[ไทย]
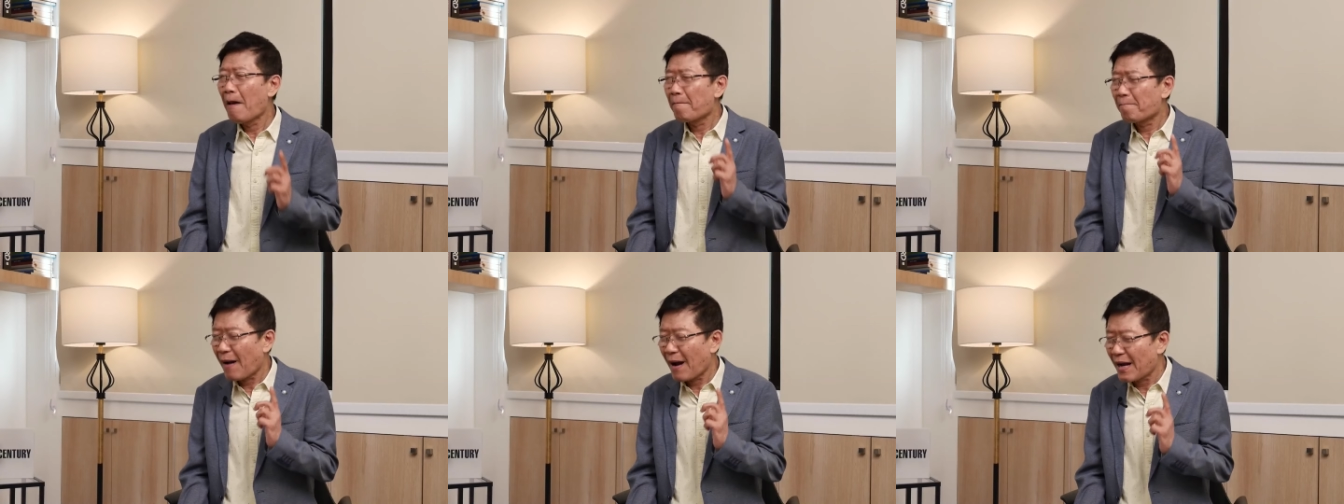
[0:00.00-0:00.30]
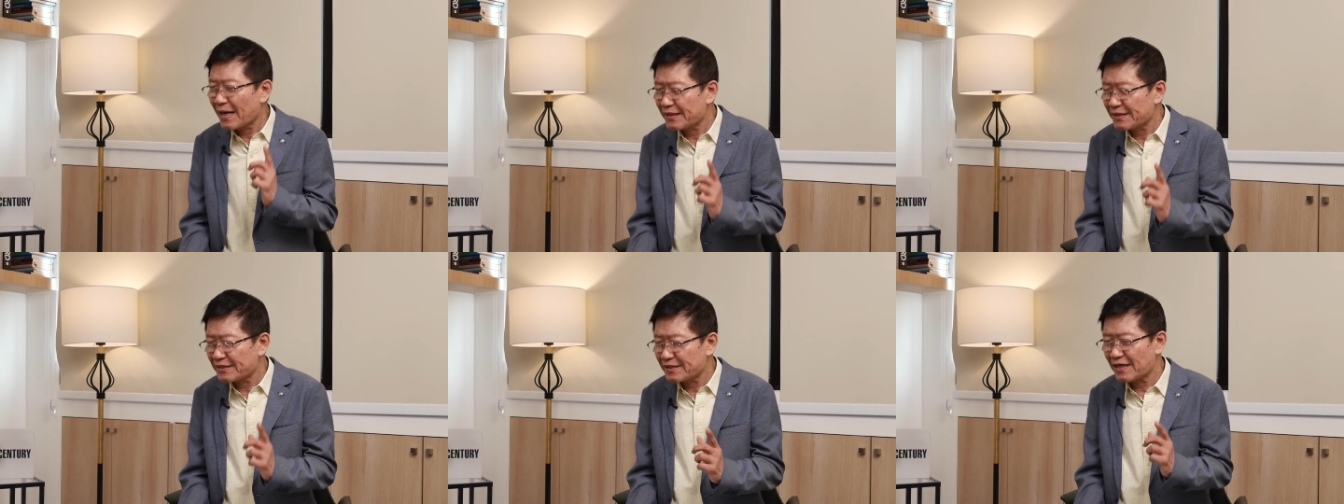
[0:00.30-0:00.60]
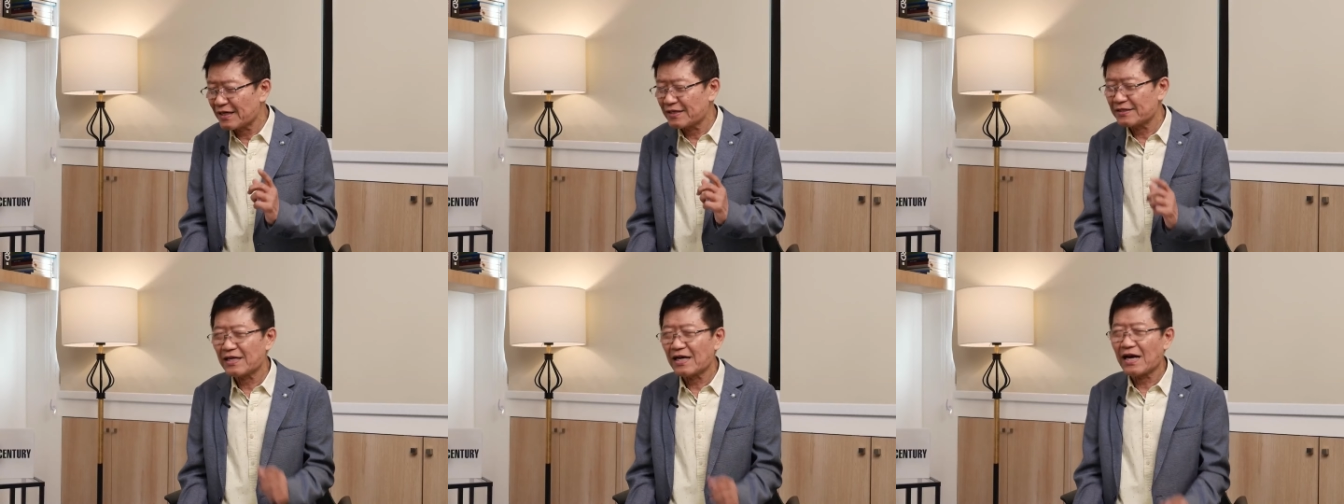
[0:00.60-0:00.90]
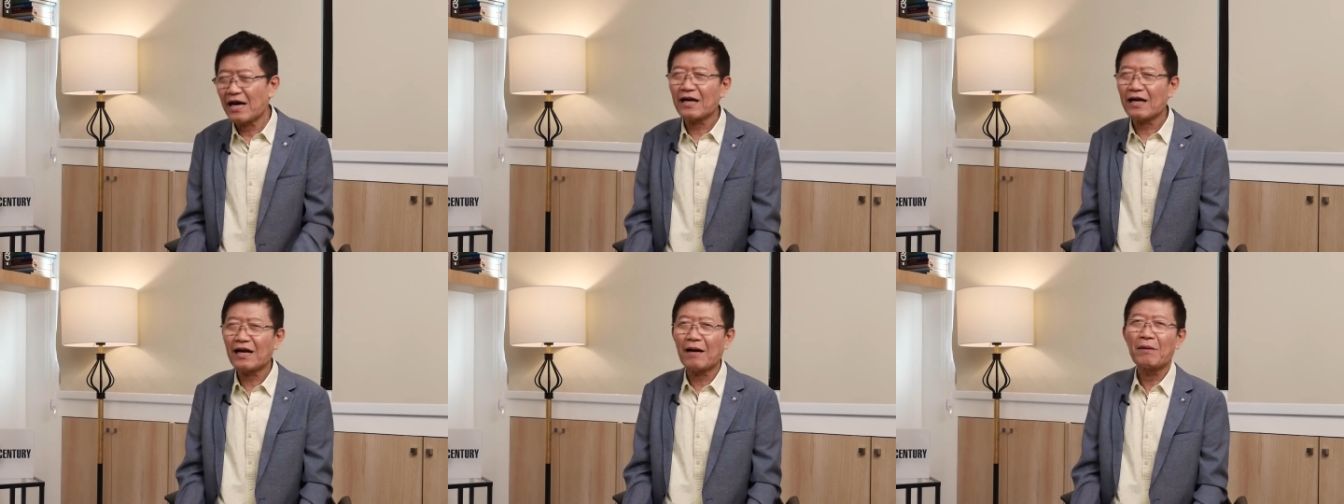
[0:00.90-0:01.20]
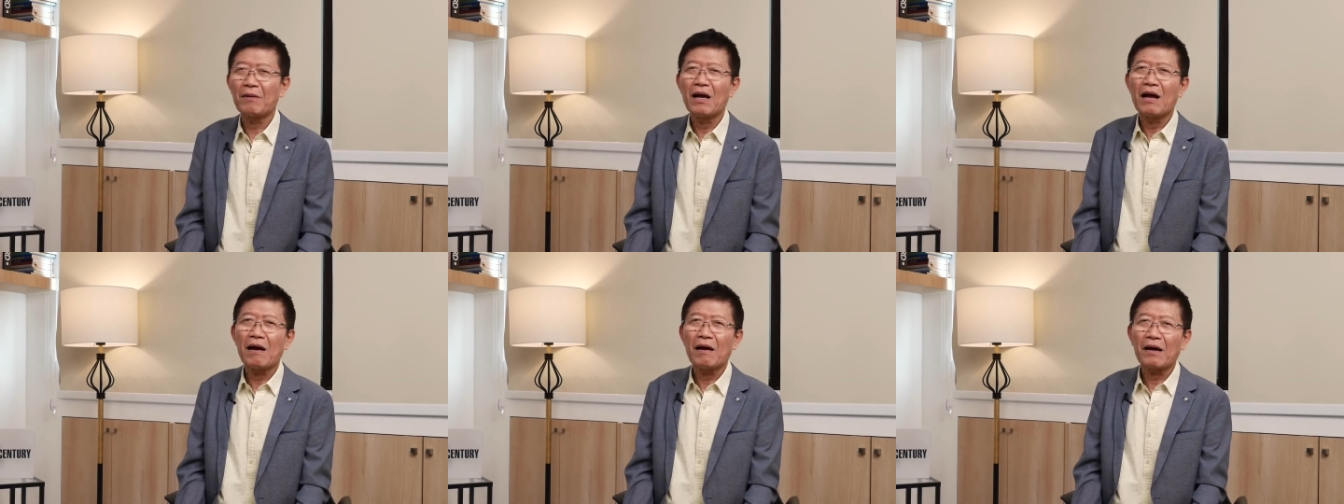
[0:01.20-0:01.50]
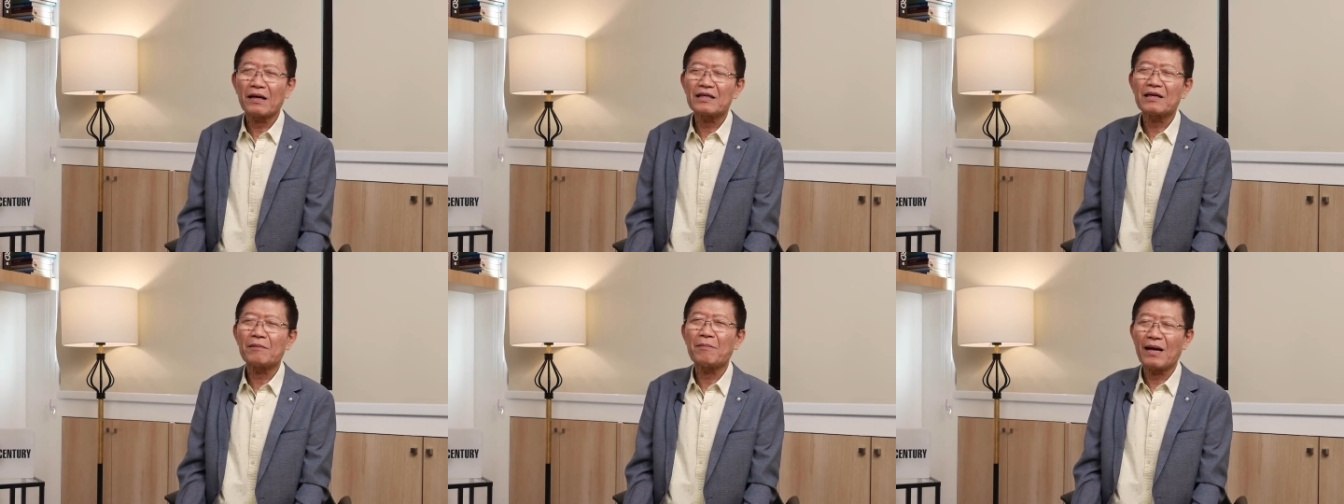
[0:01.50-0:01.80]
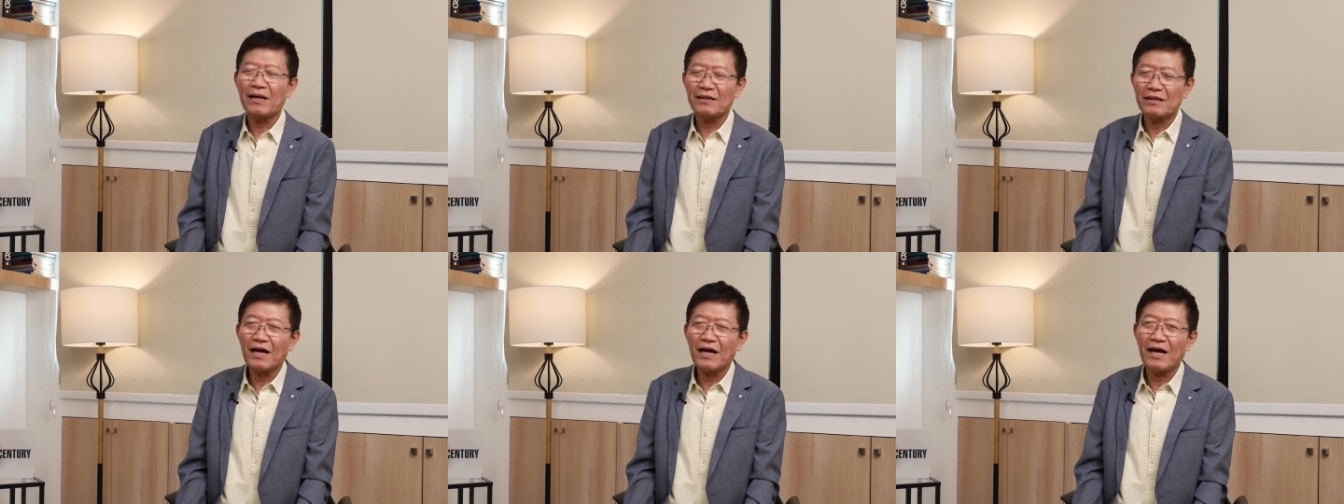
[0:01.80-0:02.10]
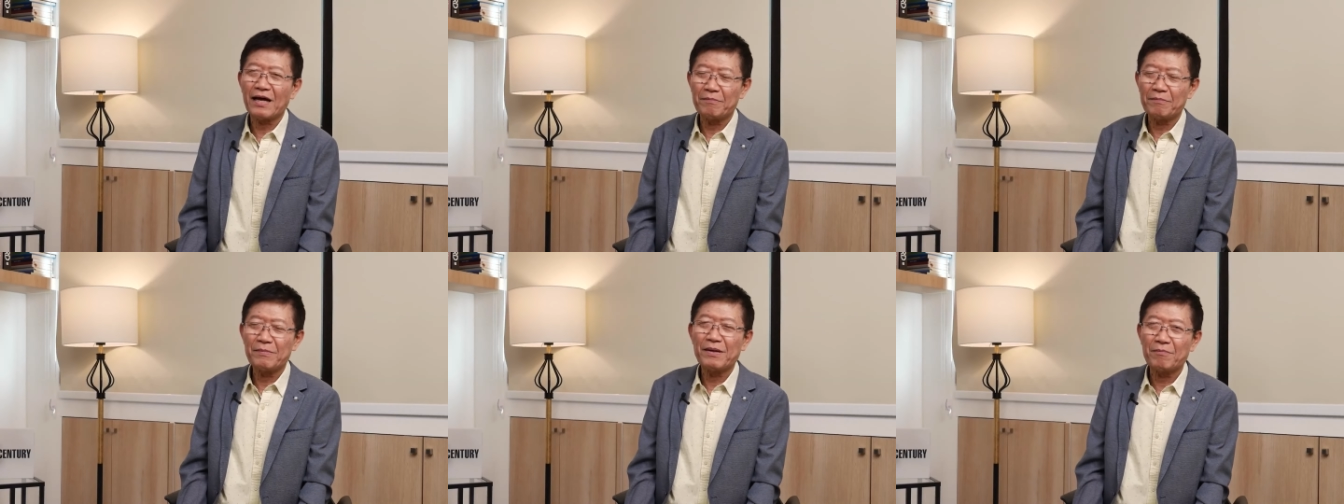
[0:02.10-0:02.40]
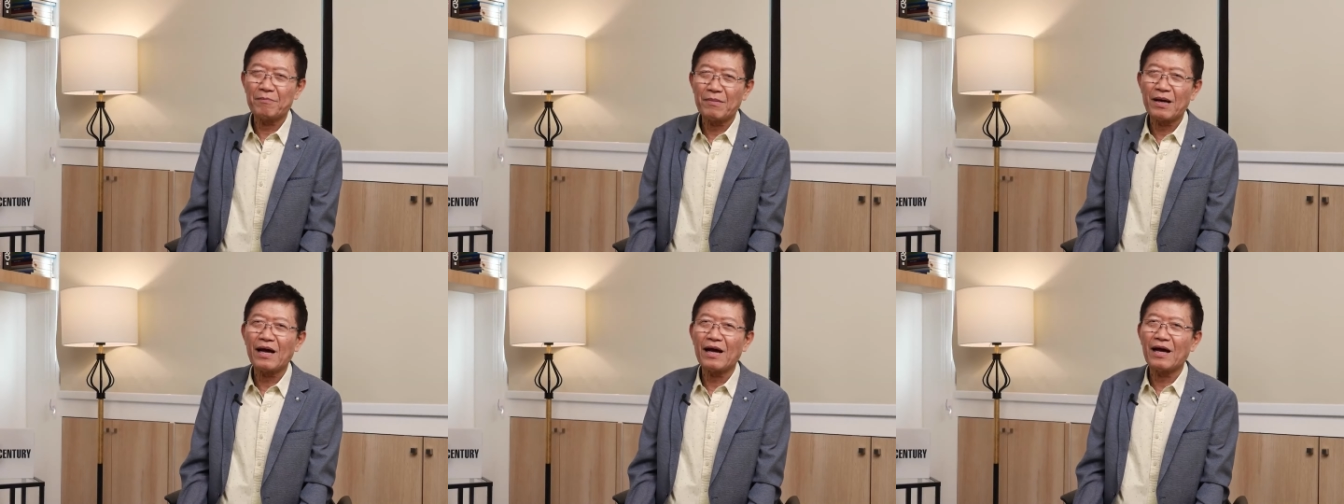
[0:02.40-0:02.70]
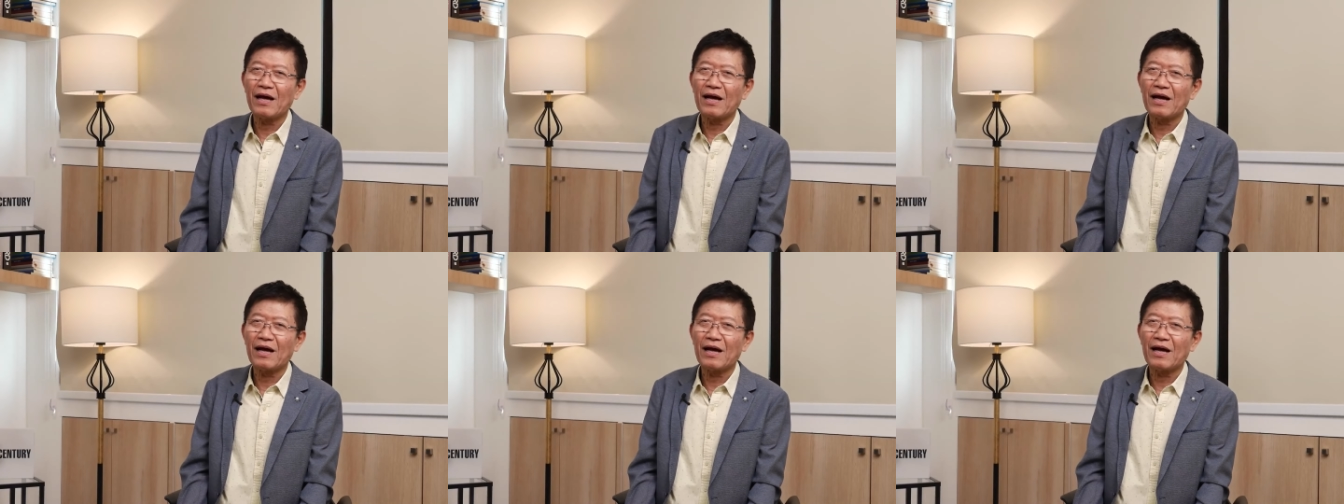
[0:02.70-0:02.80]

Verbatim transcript: ไปเจรจากับรัฐบาลทหารเมียนมา